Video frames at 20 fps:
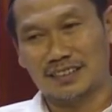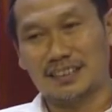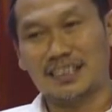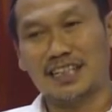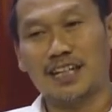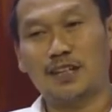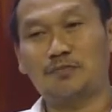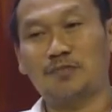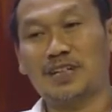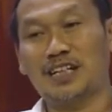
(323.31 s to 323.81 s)

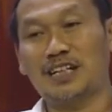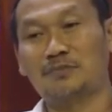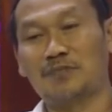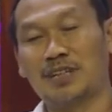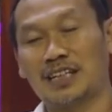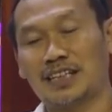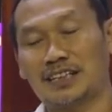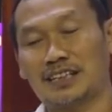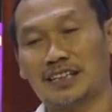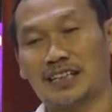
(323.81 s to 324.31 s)
Siapa yang
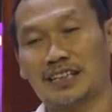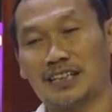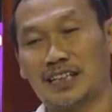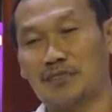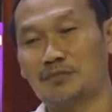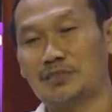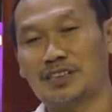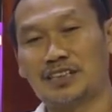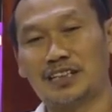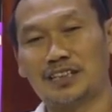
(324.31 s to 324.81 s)
bangkitkan
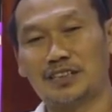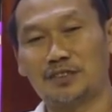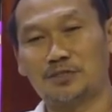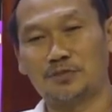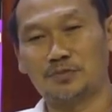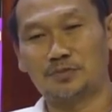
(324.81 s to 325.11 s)
kami dari